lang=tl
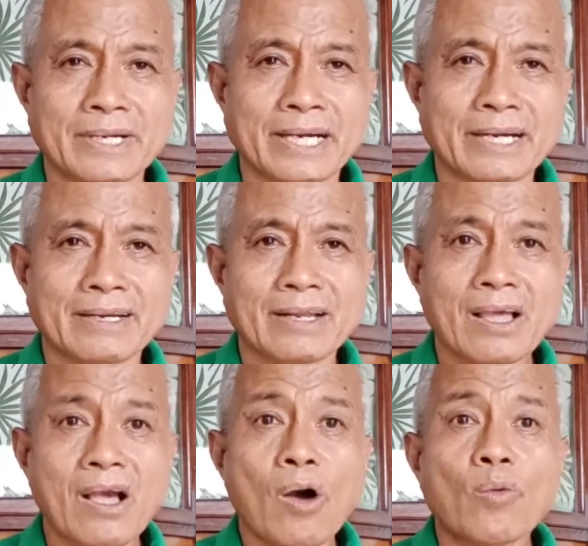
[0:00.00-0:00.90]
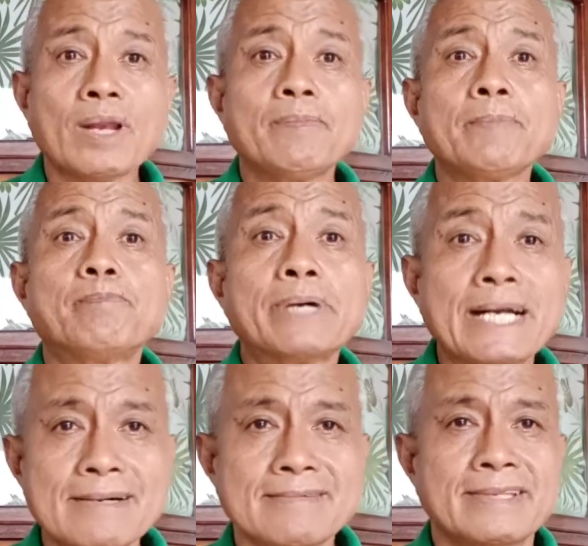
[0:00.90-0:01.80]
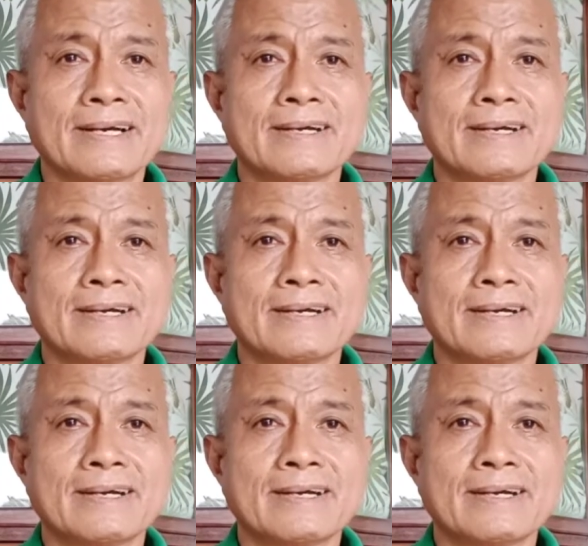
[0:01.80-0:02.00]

earth will be burned,